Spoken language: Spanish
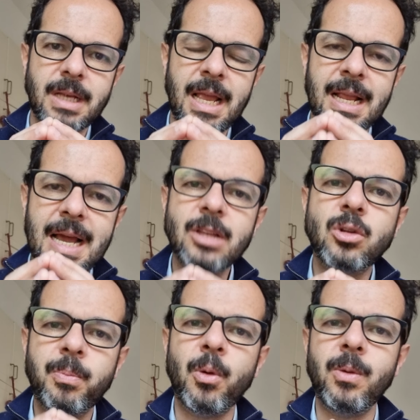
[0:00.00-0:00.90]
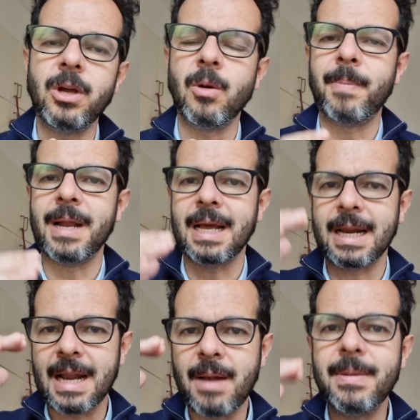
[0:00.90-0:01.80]
el gasto público para que
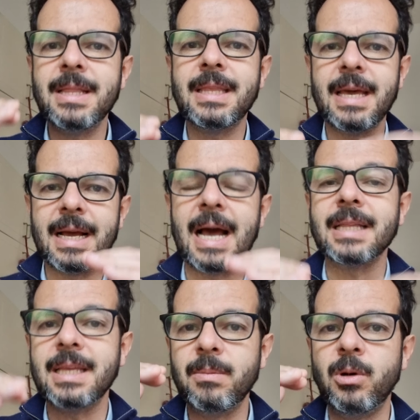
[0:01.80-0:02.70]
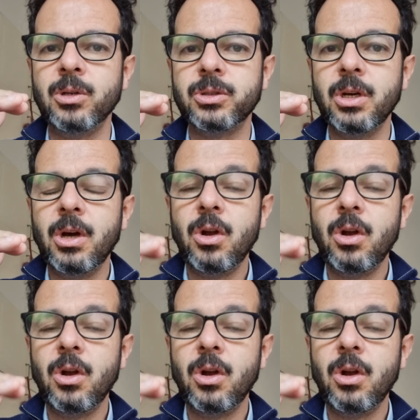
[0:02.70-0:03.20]
realmente gastemos